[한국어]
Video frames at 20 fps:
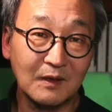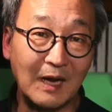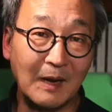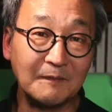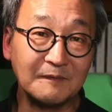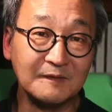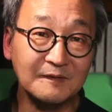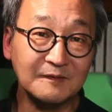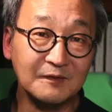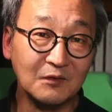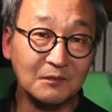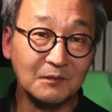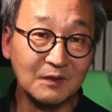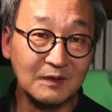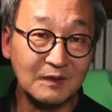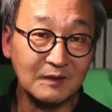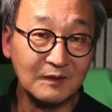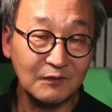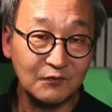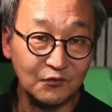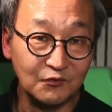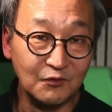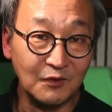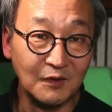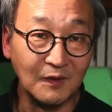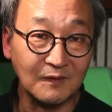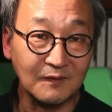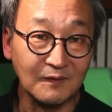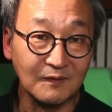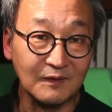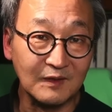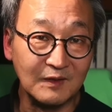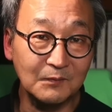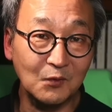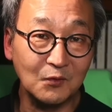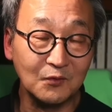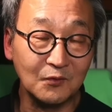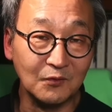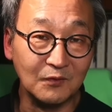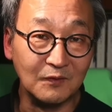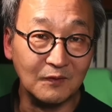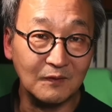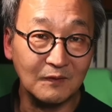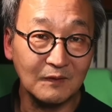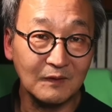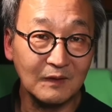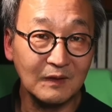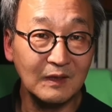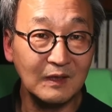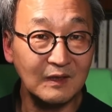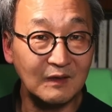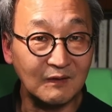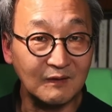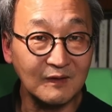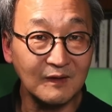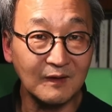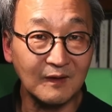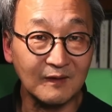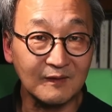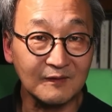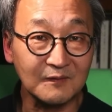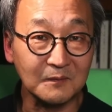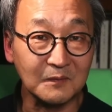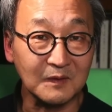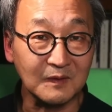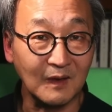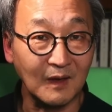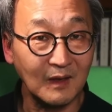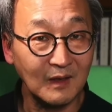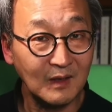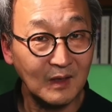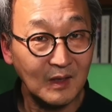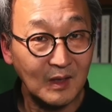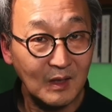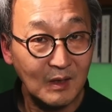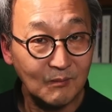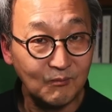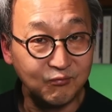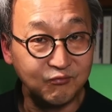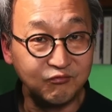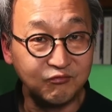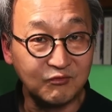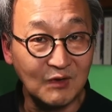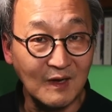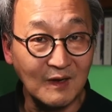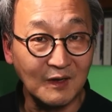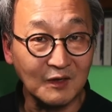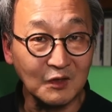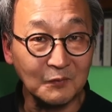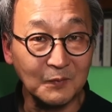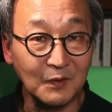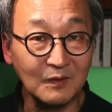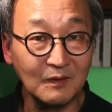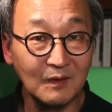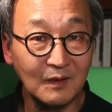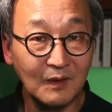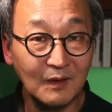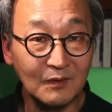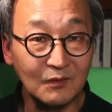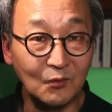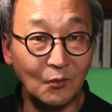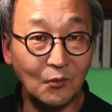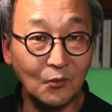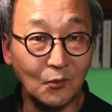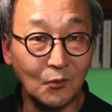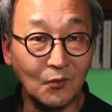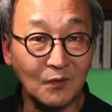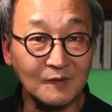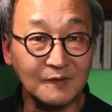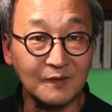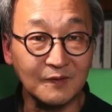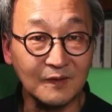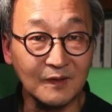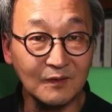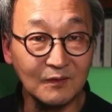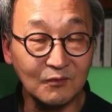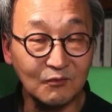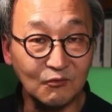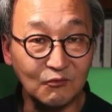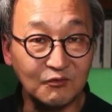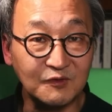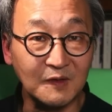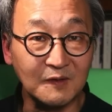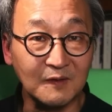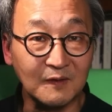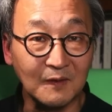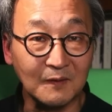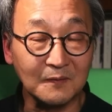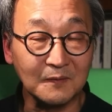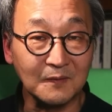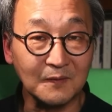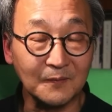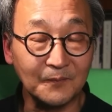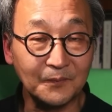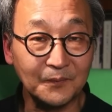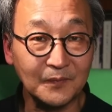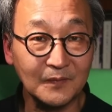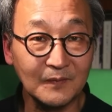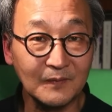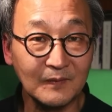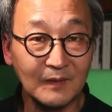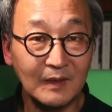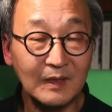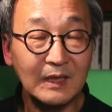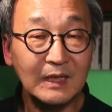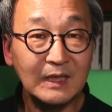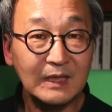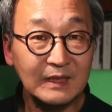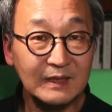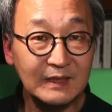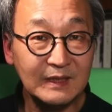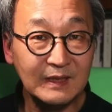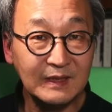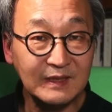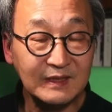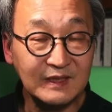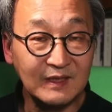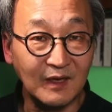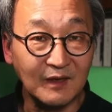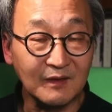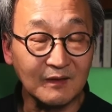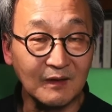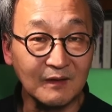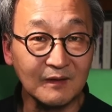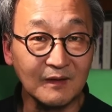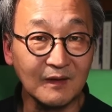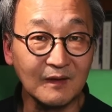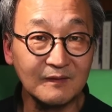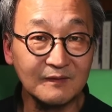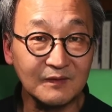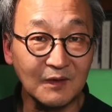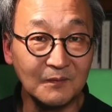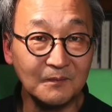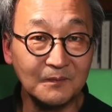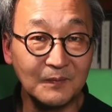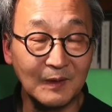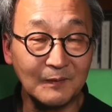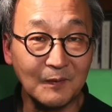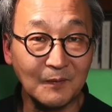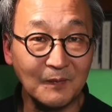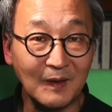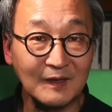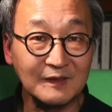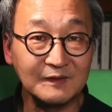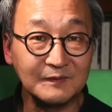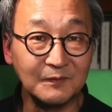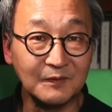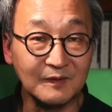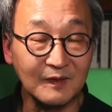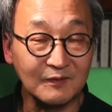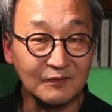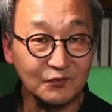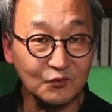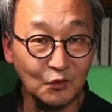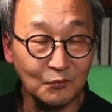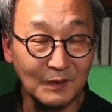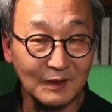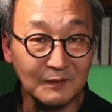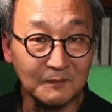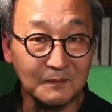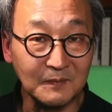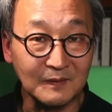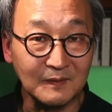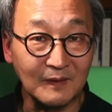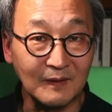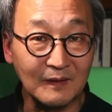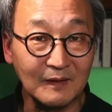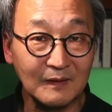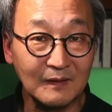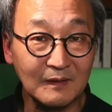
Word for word: 갑신정변의 주역이었던 김옥균이 이렇게 얘기했습니다. 부강하려면 도로 건설이 우선이라고요. 이 이야기를 한 게 천팔백팔십 년대 초반입니다.